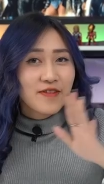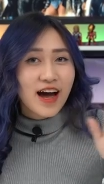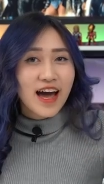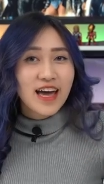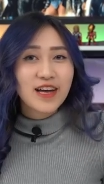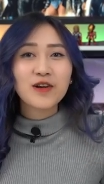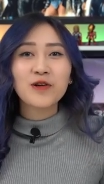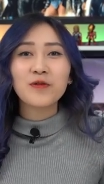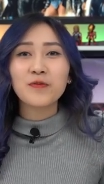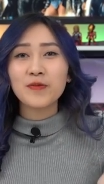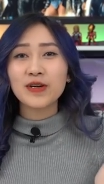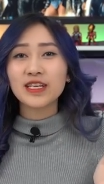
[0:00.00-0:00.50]
Và
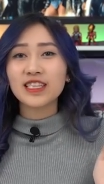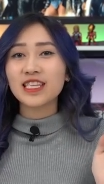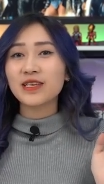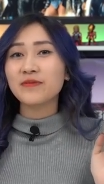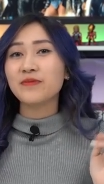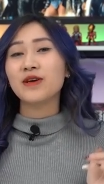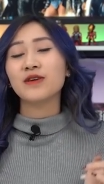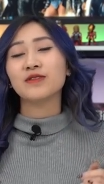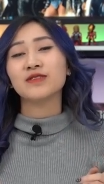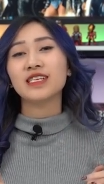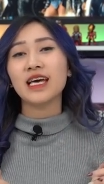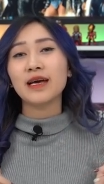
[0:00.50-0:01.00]
hãy cùng mình
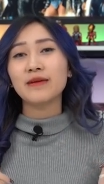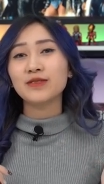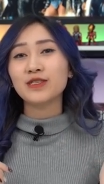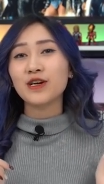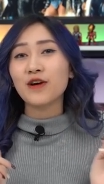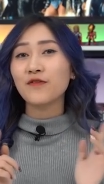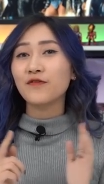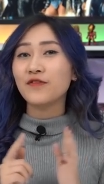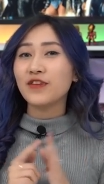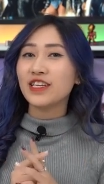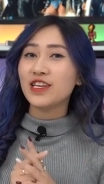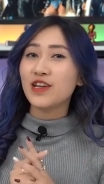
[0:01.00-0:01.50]
tìm hiểu xem
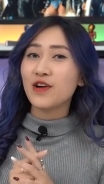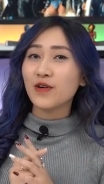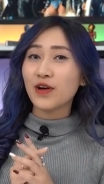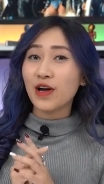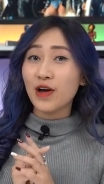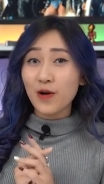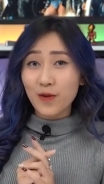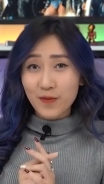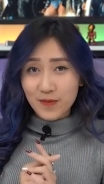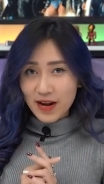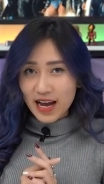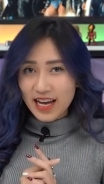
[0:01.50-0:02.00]
trong video
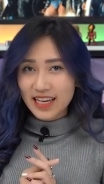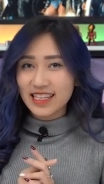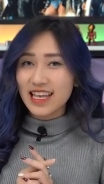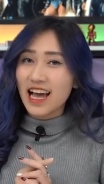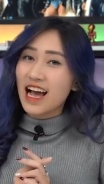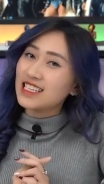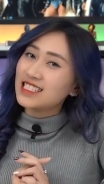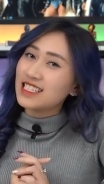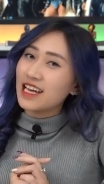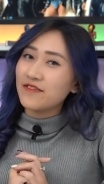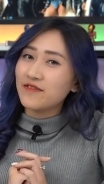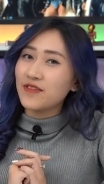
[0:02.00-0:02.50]
ngày hôm nay thì
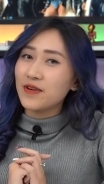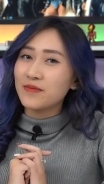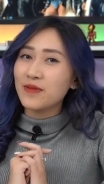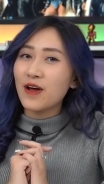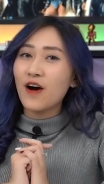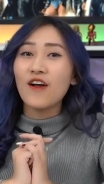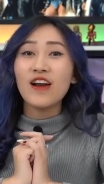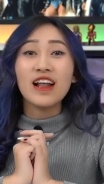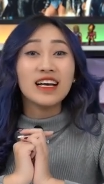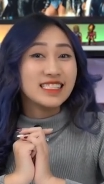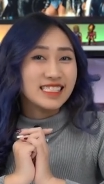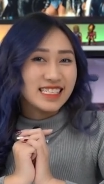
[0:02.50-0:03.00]
hai sản phẩm
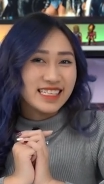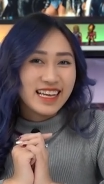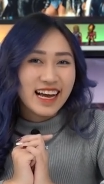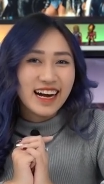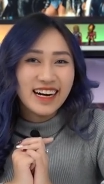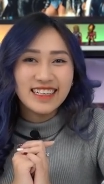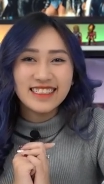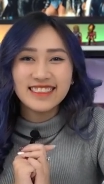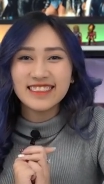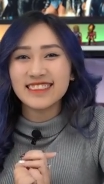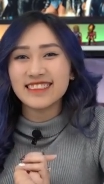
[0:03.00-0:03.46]
đó là gì nhá.